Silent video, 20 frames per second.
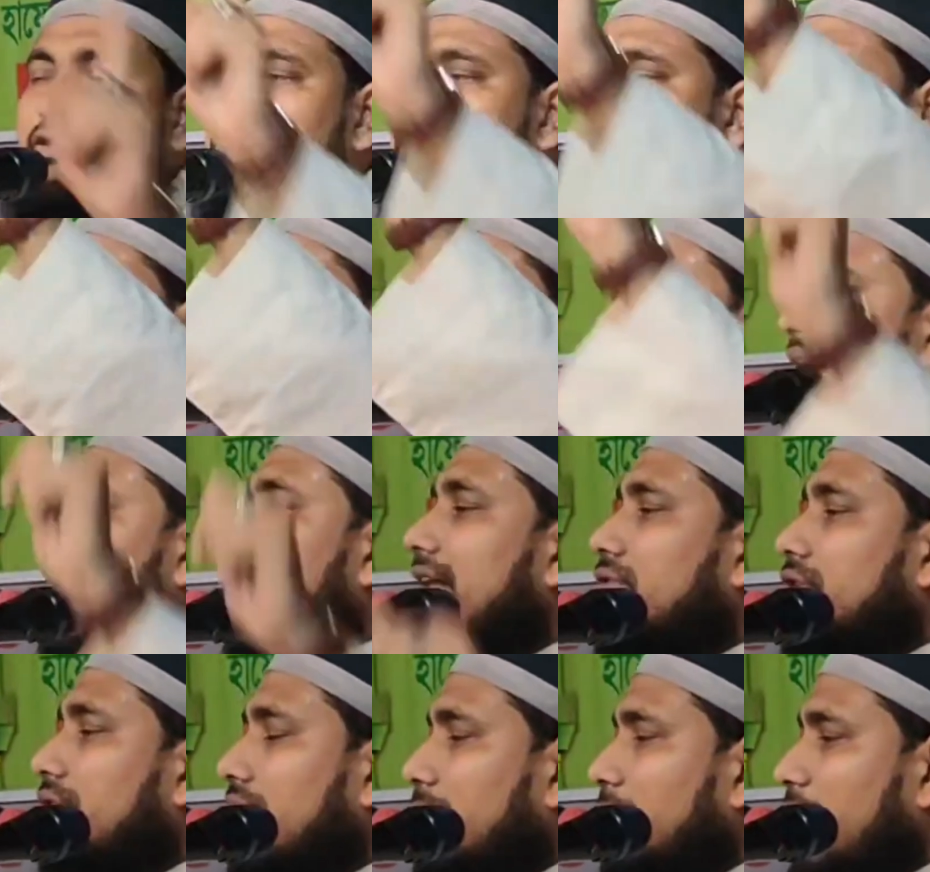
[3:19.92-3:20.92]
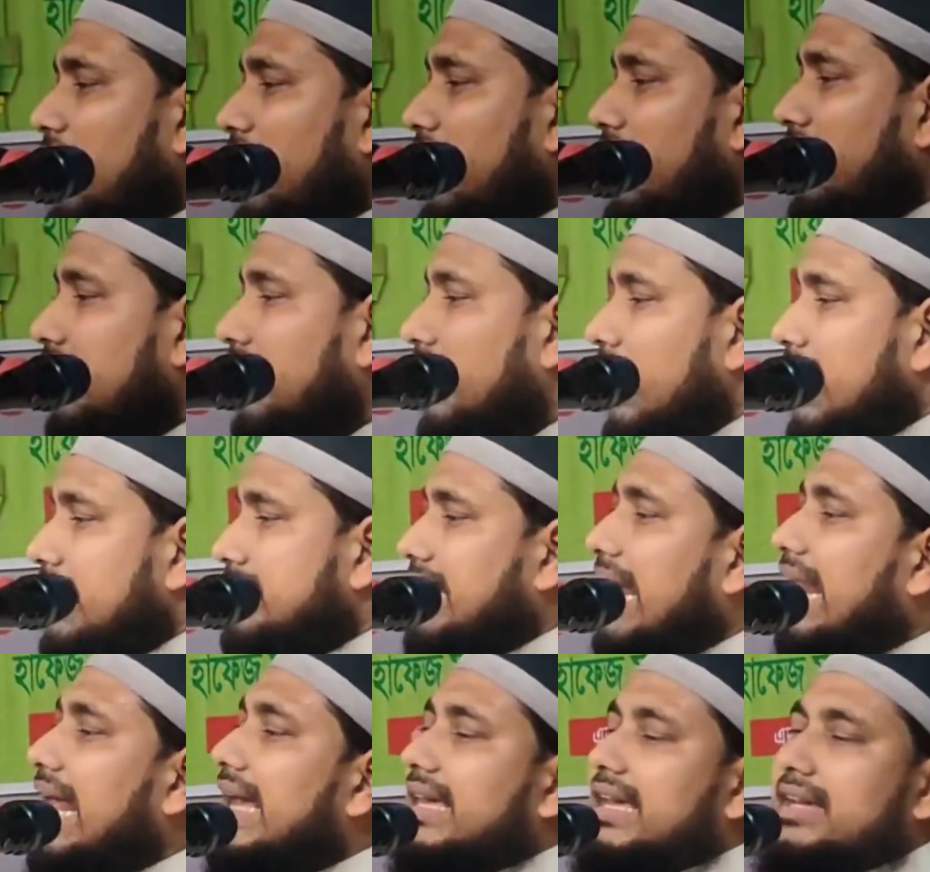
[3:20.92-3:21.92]
এখন চিৎকার করে বলেন
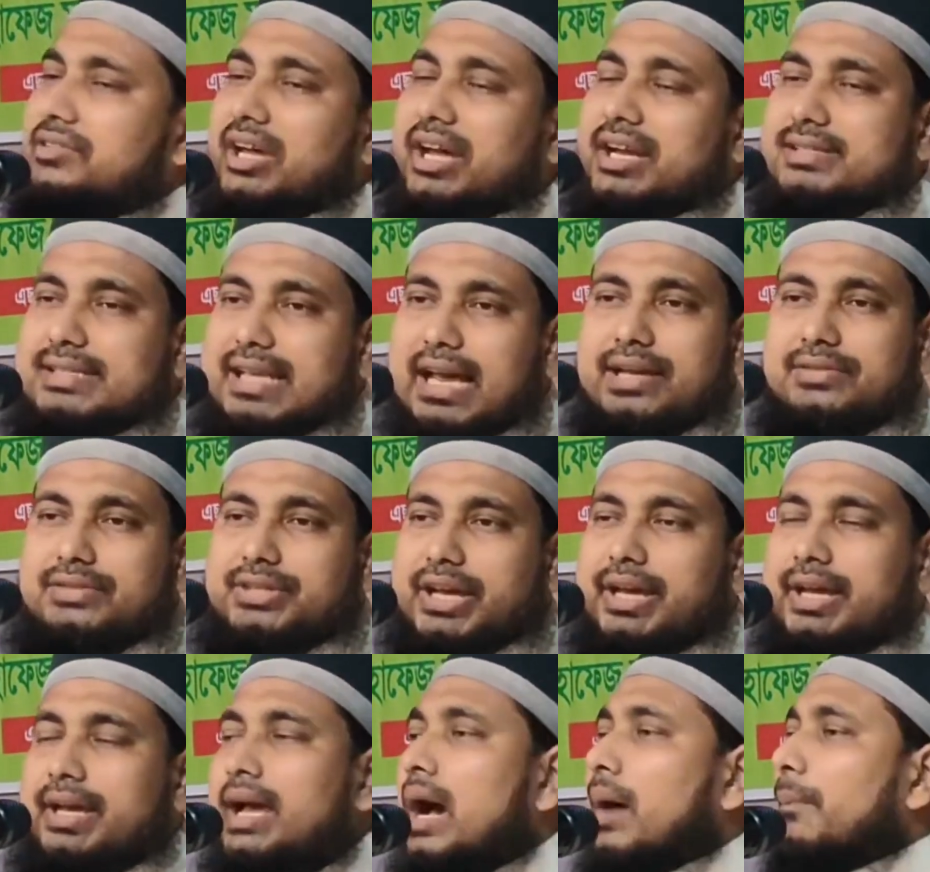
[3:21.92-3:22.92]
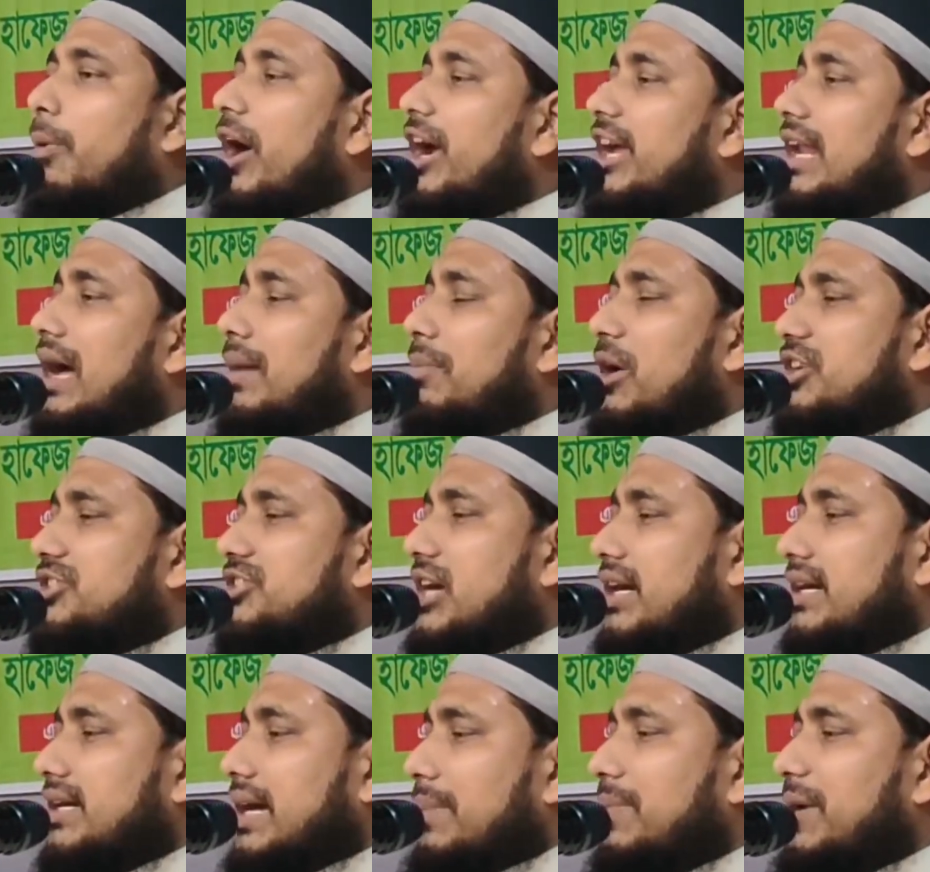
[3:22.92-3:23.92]
যারা ঈদের চাইতে পয়লা
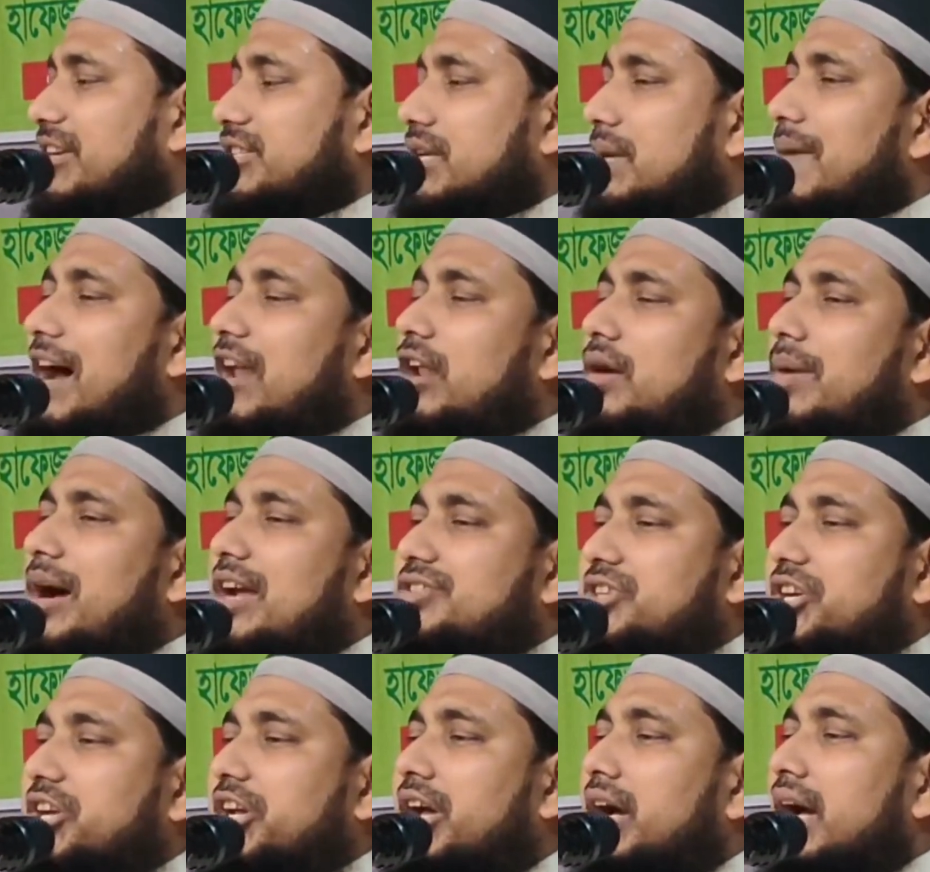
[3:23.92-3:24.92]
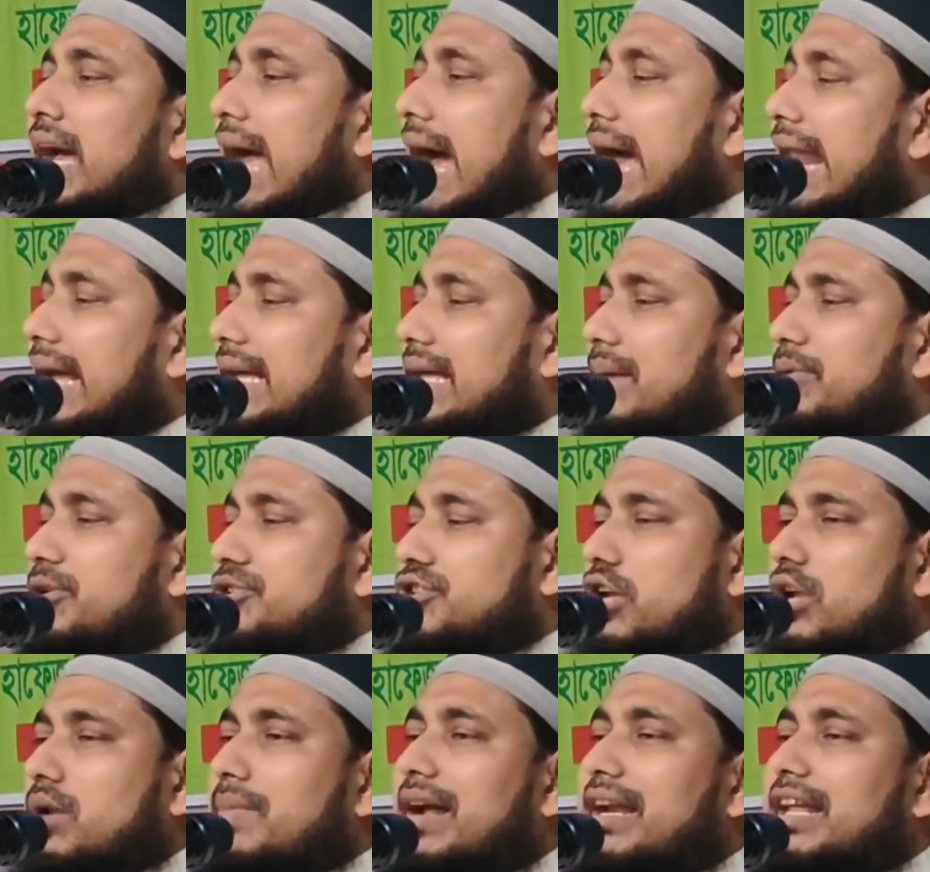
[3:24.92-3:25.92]
বৈশাখকে বেশি ভালোবাসে এরা কি
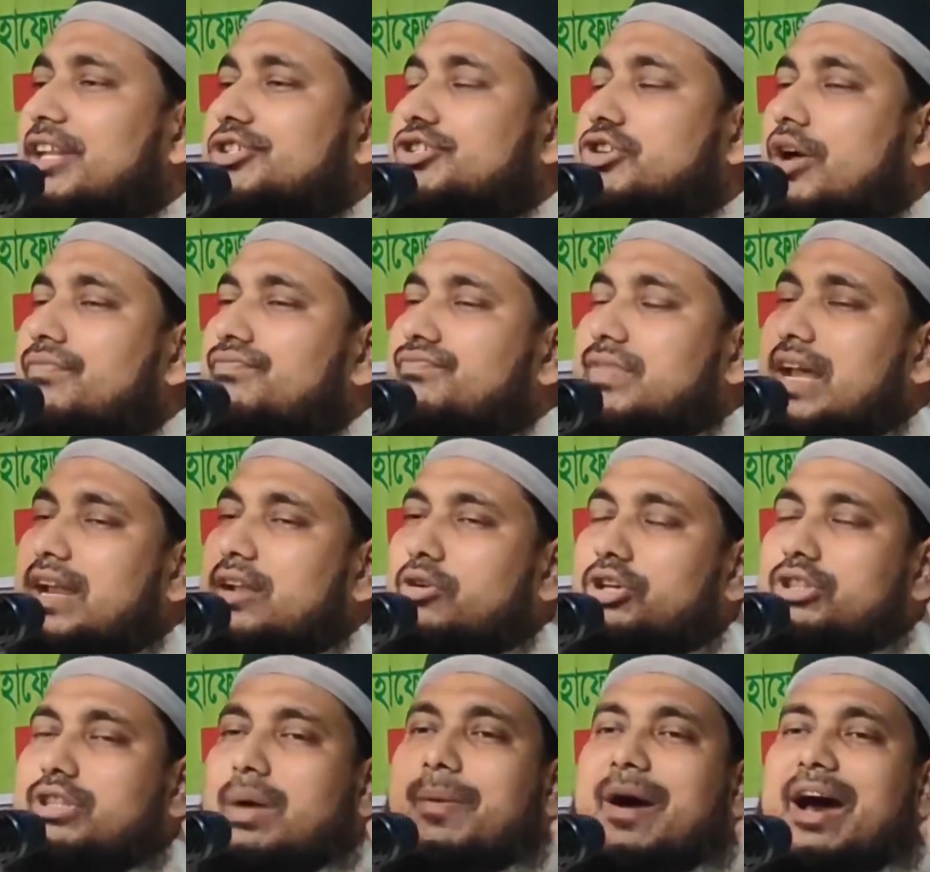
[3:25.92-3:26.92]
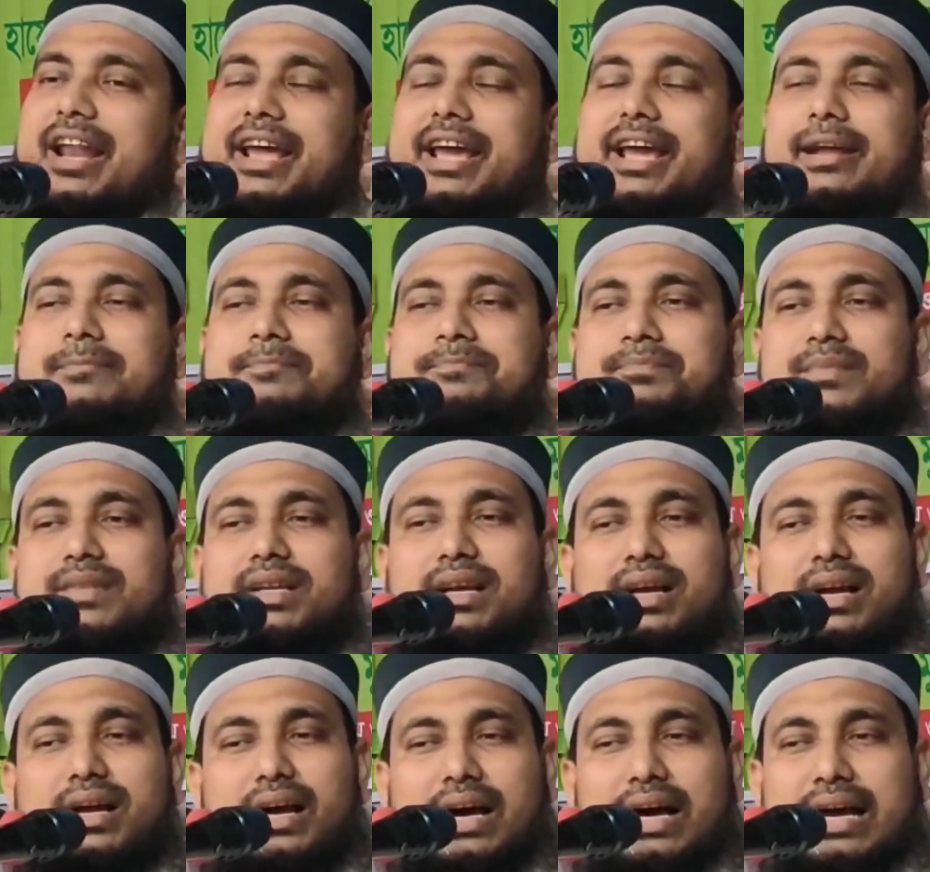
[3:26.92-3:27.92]
মুসলমানের সন্তান হতে পারে
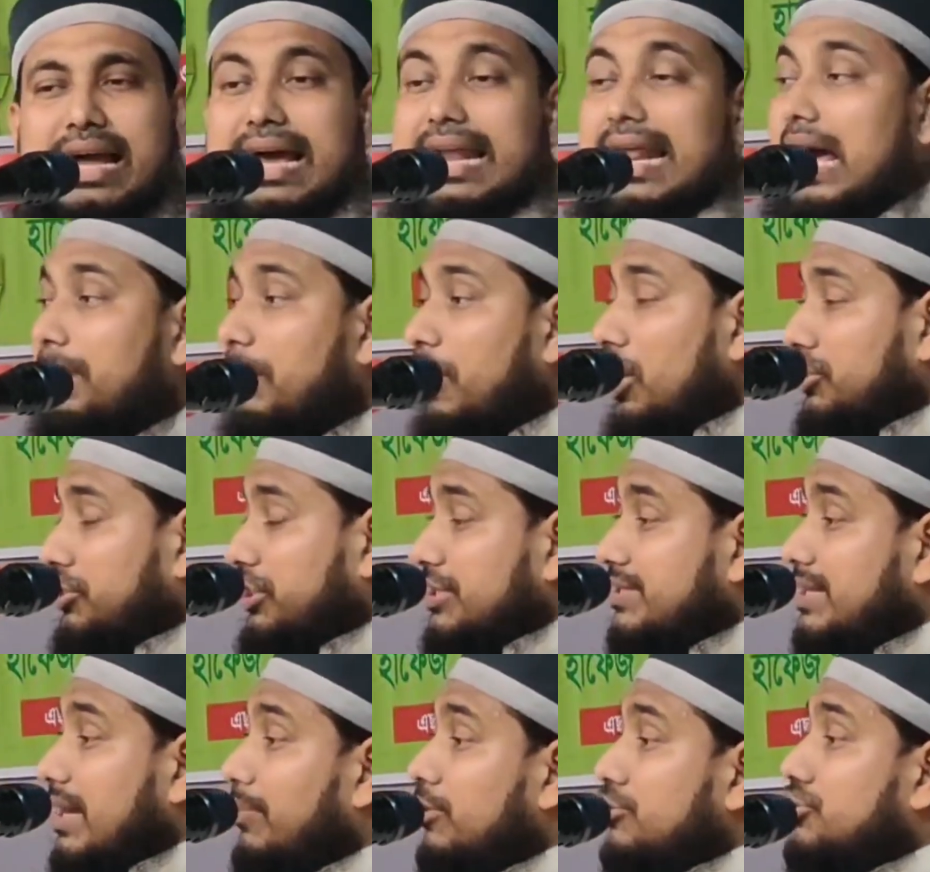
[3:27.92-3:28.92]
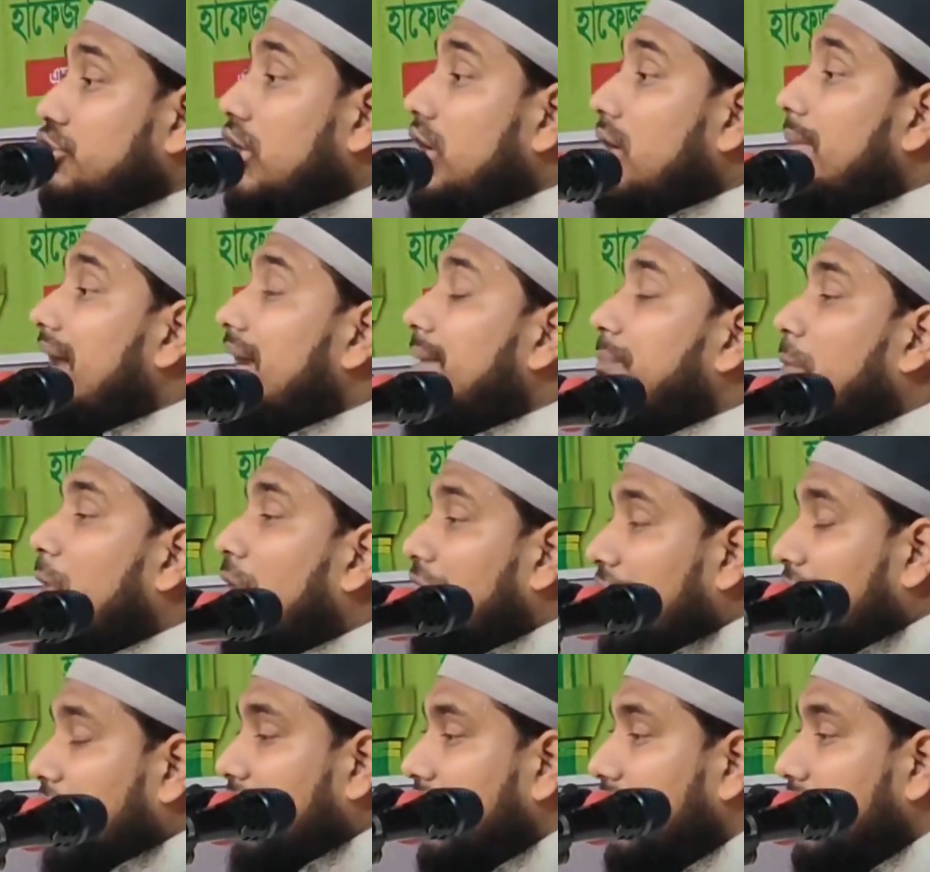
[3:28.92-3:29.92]
এরা বলতেছে মুসলমান
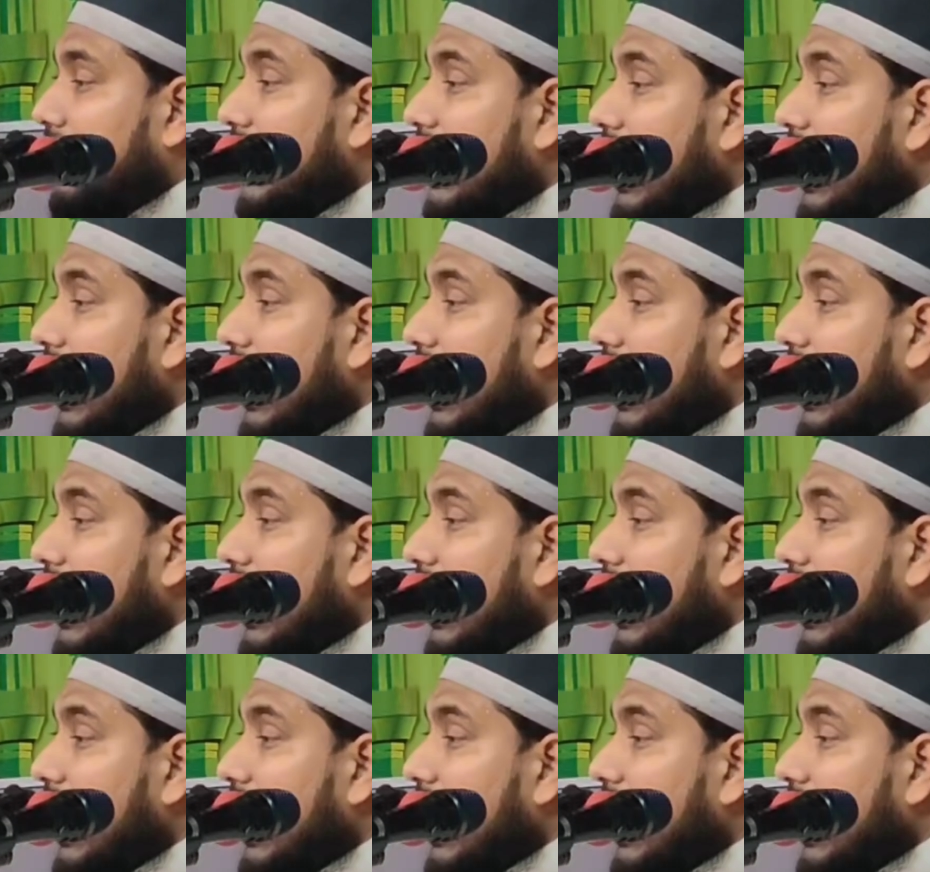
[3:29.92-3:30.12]
পরে